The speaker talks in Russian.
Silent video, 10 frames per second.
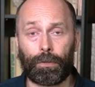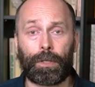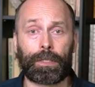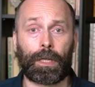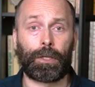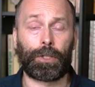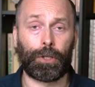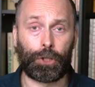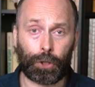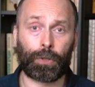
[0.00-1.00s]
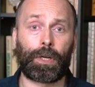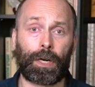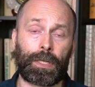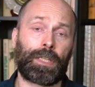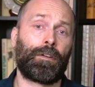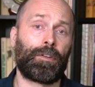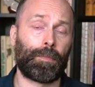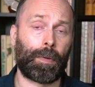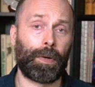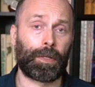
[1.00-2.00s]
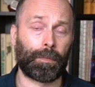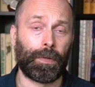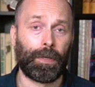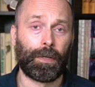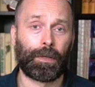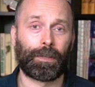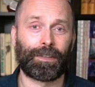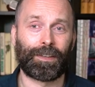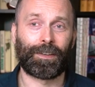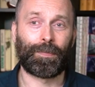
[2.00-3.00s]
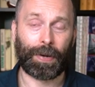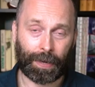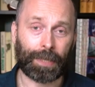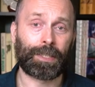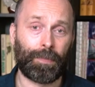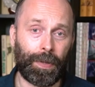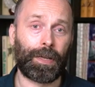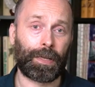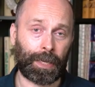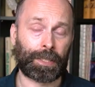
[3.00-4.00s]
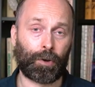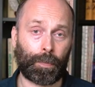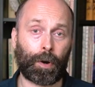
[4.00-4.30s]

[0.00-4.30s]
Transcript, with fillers: но достаточно четко рассказать вам об этом э, прекрасном мире китайского